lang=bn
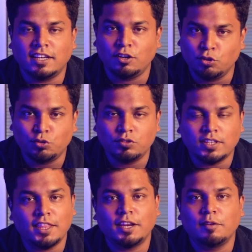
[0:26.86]
যারা নতুন
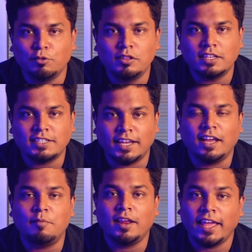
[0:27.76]
তাদেরকে বলতে চাই
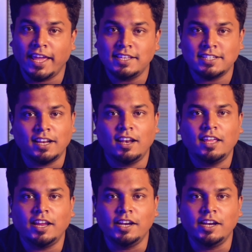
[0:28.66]
আমরা এই চ্যানেলে